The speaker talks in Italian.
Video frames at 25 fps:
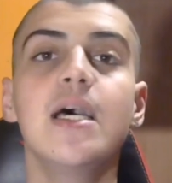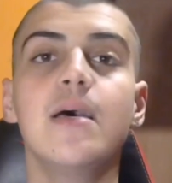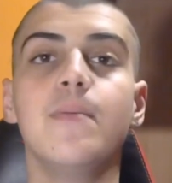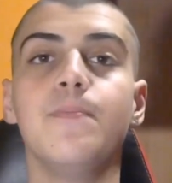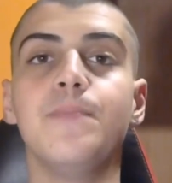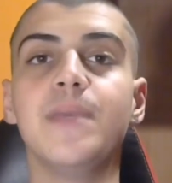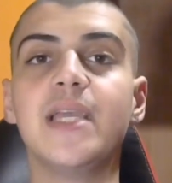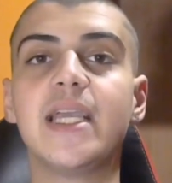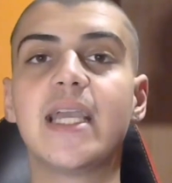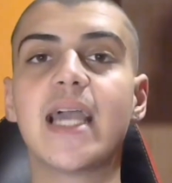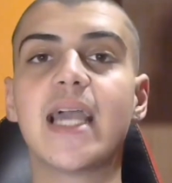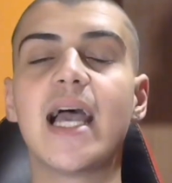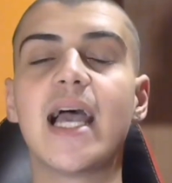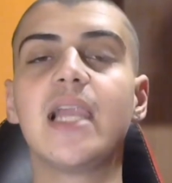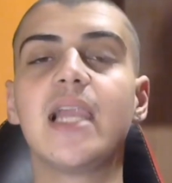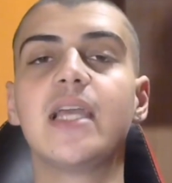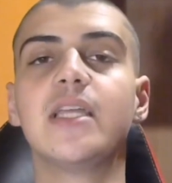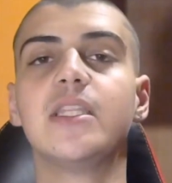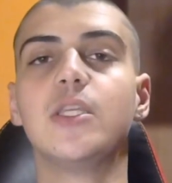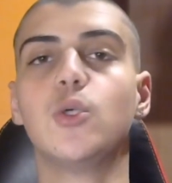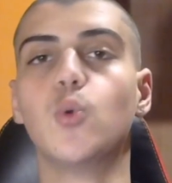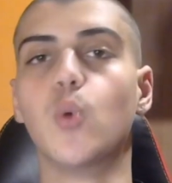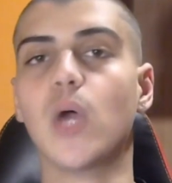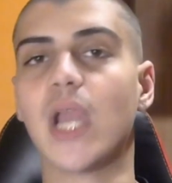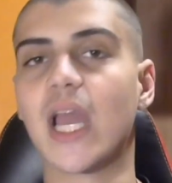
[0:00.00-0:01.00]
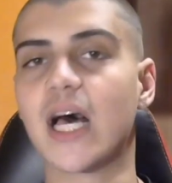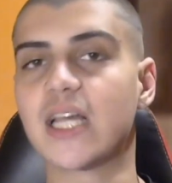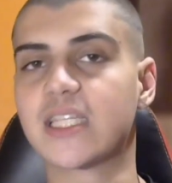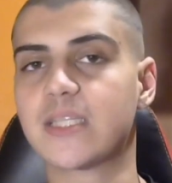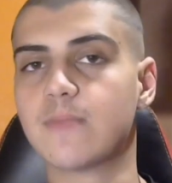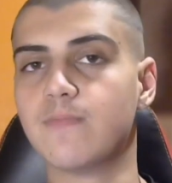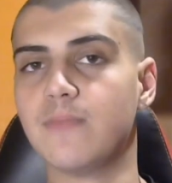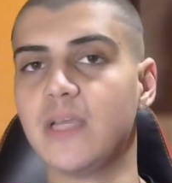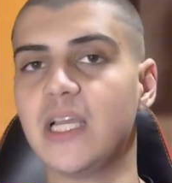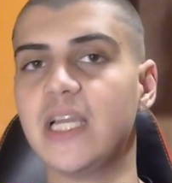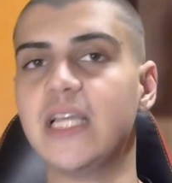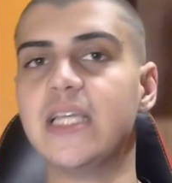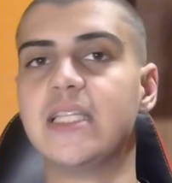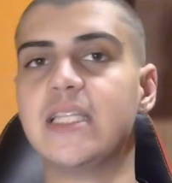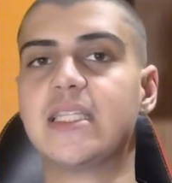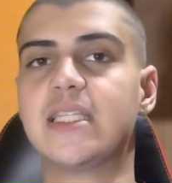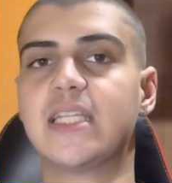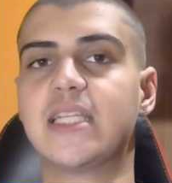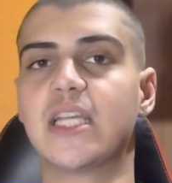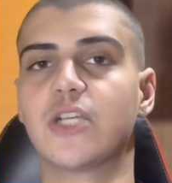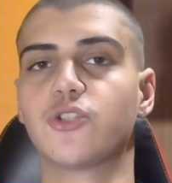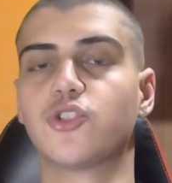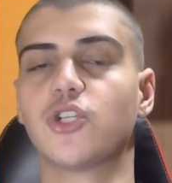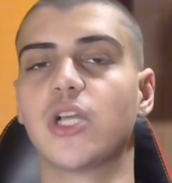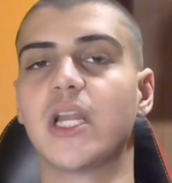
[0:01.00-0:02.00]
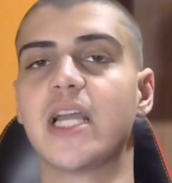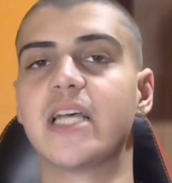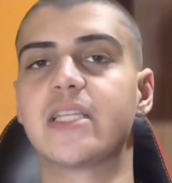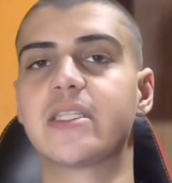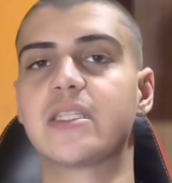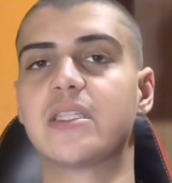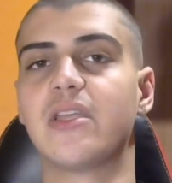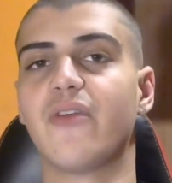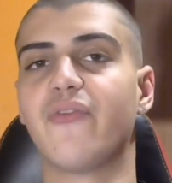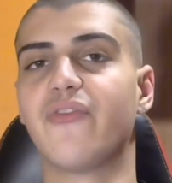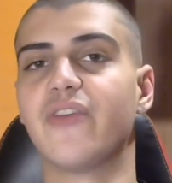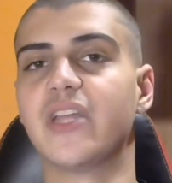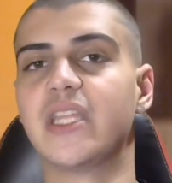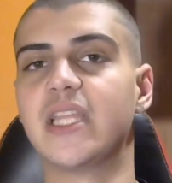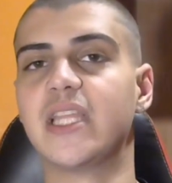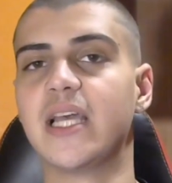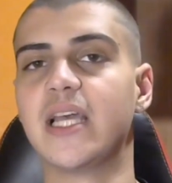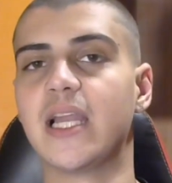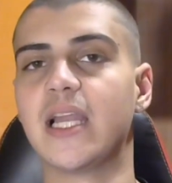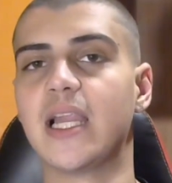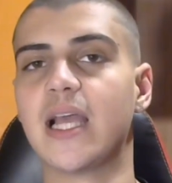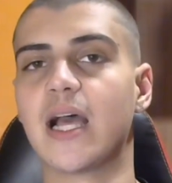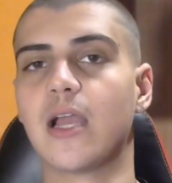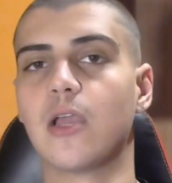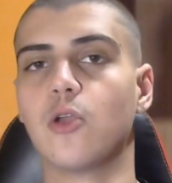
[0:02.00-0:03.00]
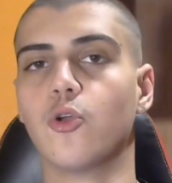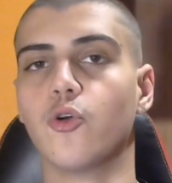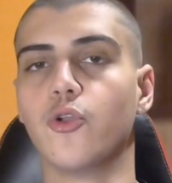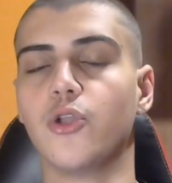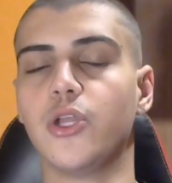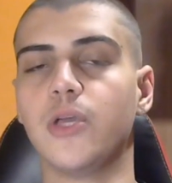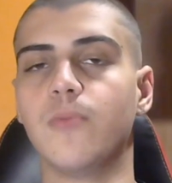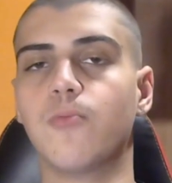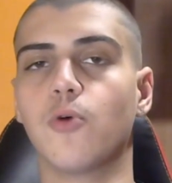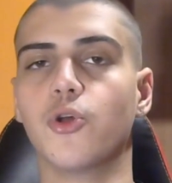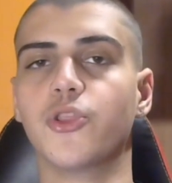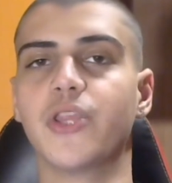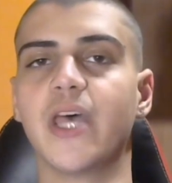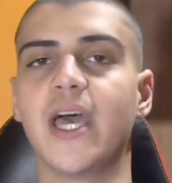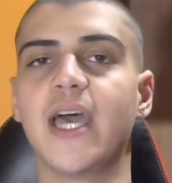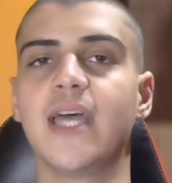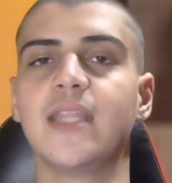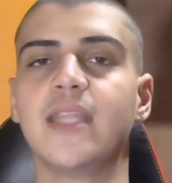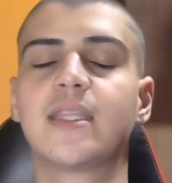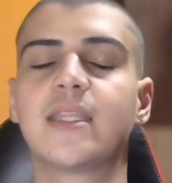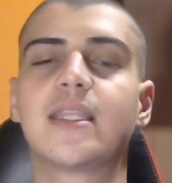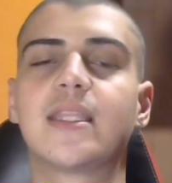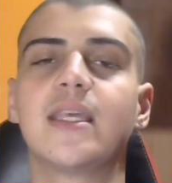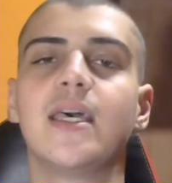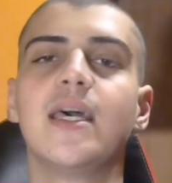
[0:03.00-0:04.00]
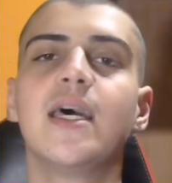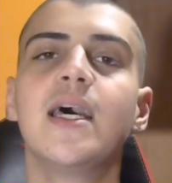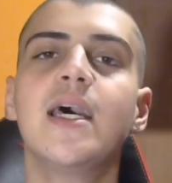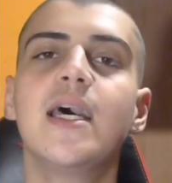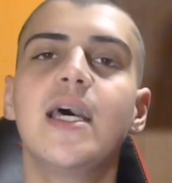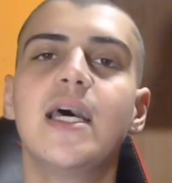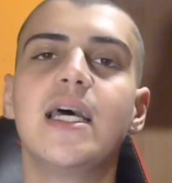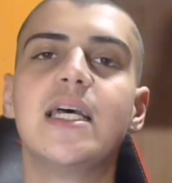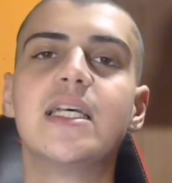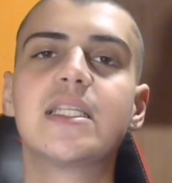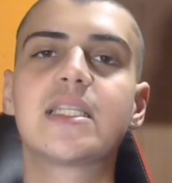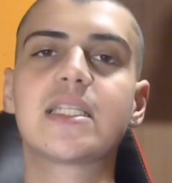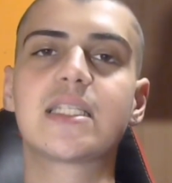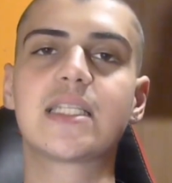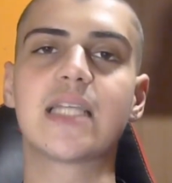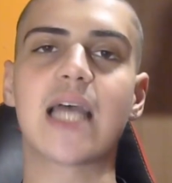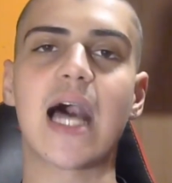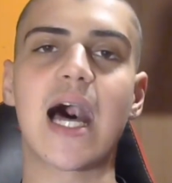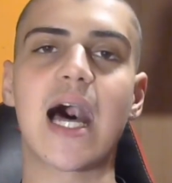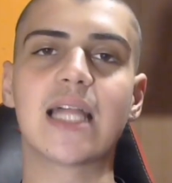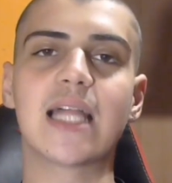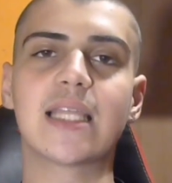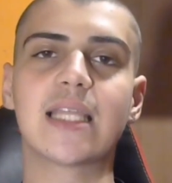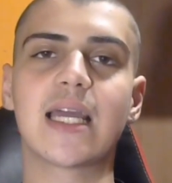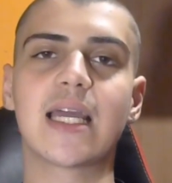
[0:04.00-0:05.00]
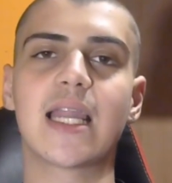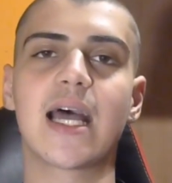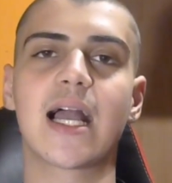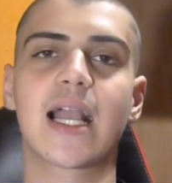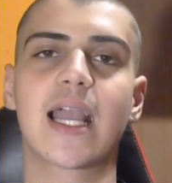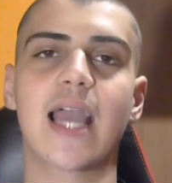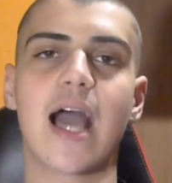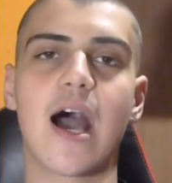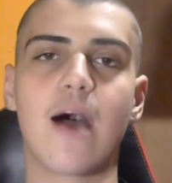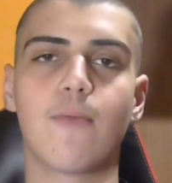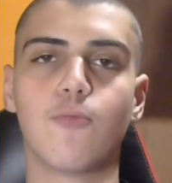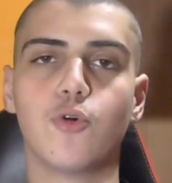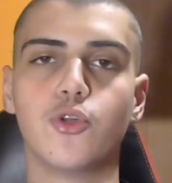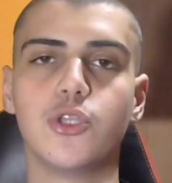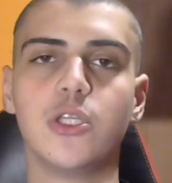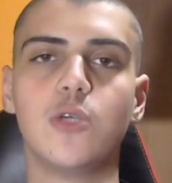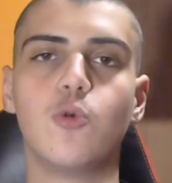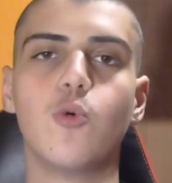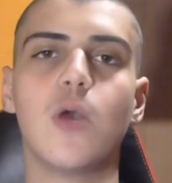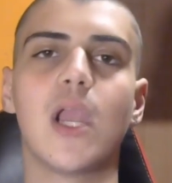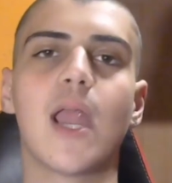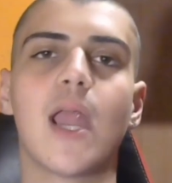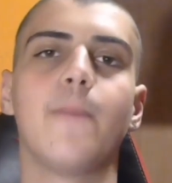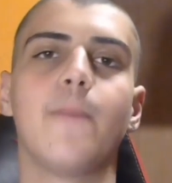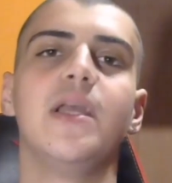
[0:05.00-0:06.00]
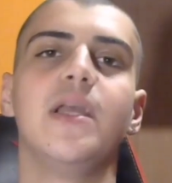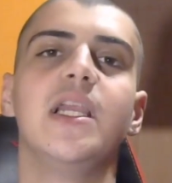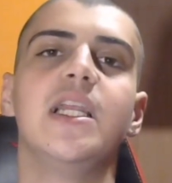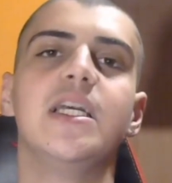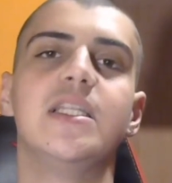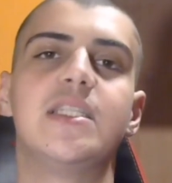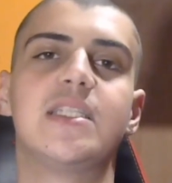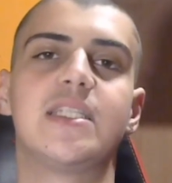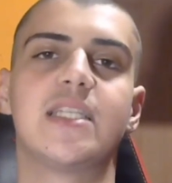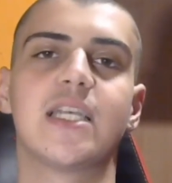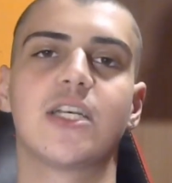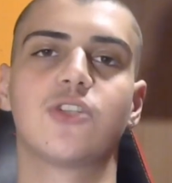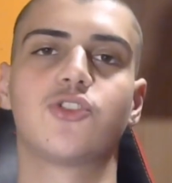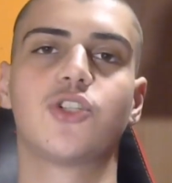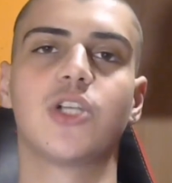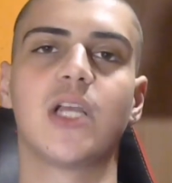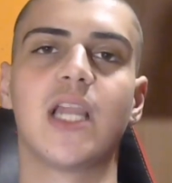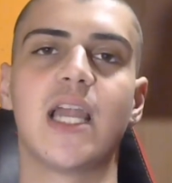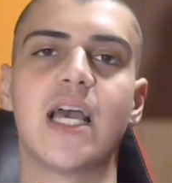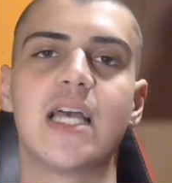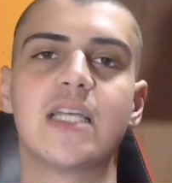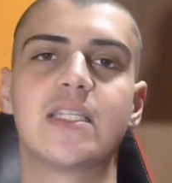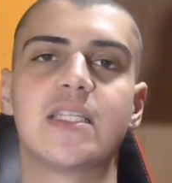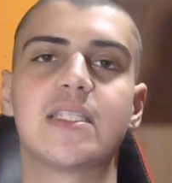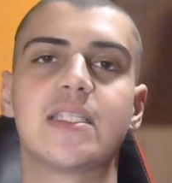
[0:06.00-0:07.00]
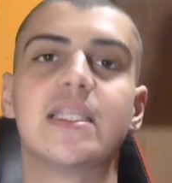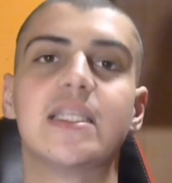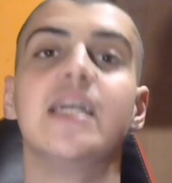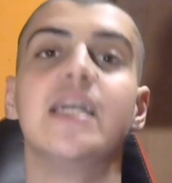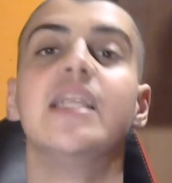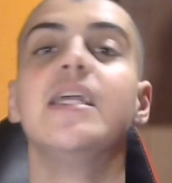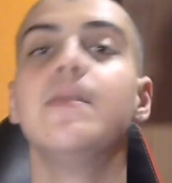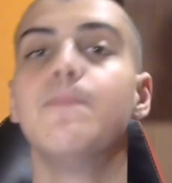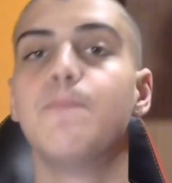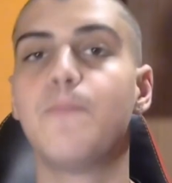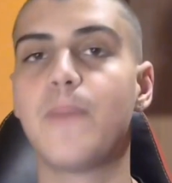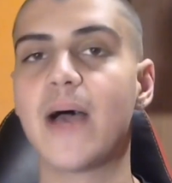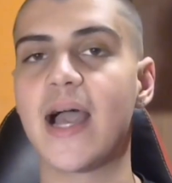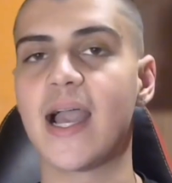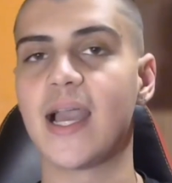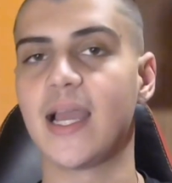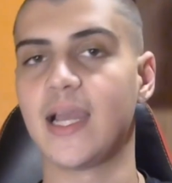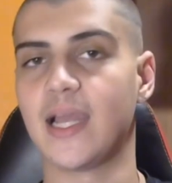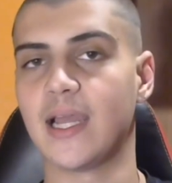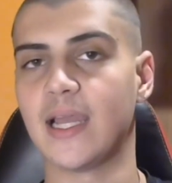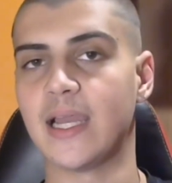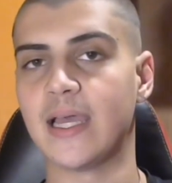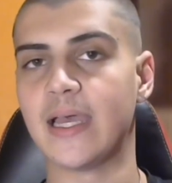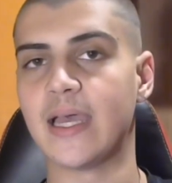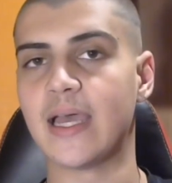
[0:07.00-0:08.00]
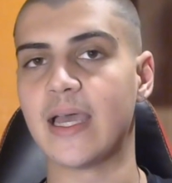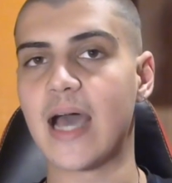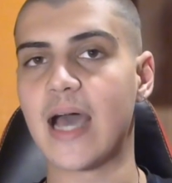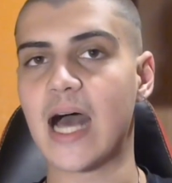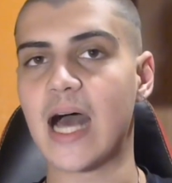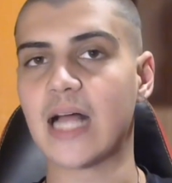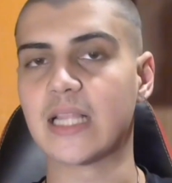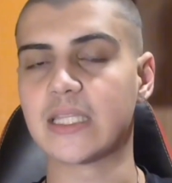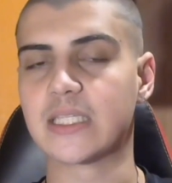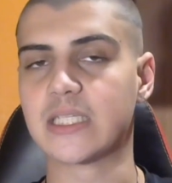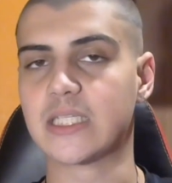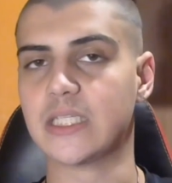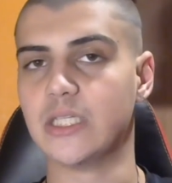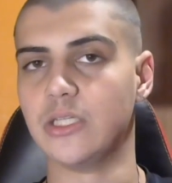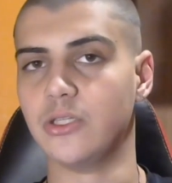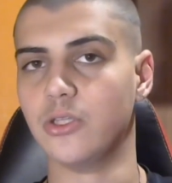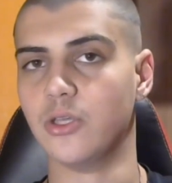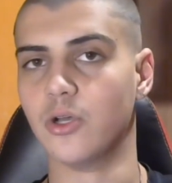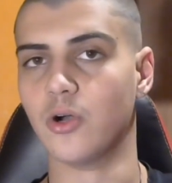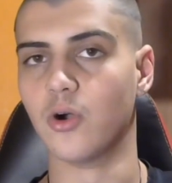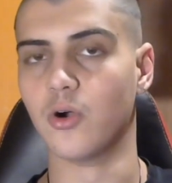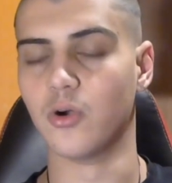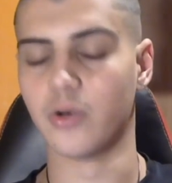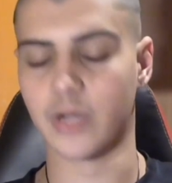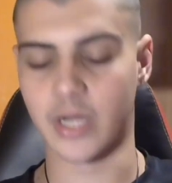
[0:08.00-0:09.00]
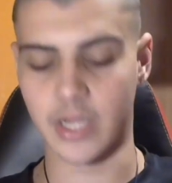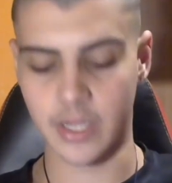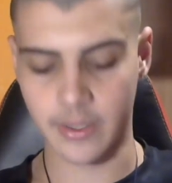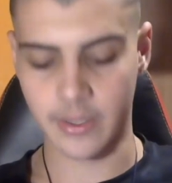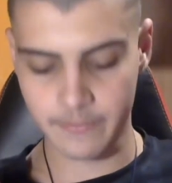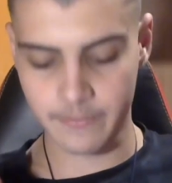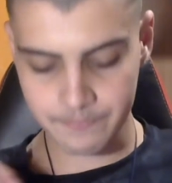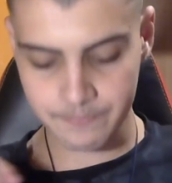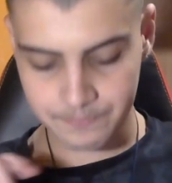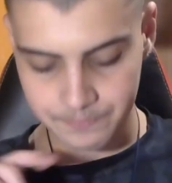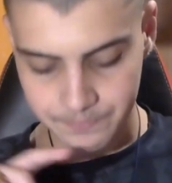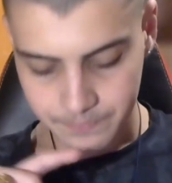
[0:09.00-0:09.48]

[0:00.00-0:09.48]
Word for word: Michele di quella milizia celeste fedele all'Onnipotente e Satana capo di quella milizia celeste ribelle al Signore.